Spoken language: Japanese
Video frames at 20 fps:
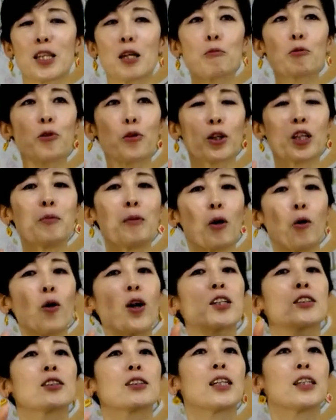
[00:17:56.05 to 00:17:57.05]
多分これ今お
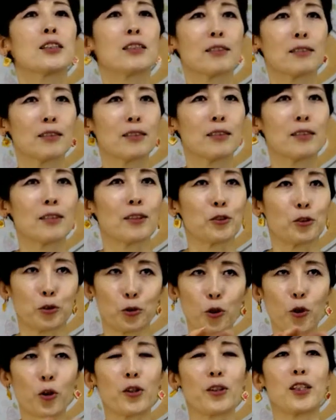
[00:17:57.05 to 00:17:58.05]
初です。
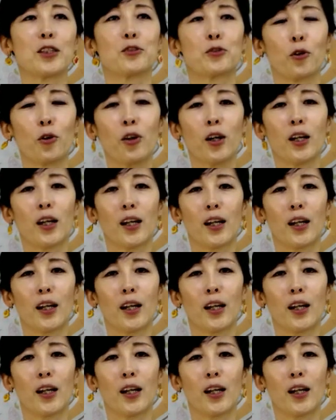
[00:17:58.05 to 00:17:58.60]
すごいですよ。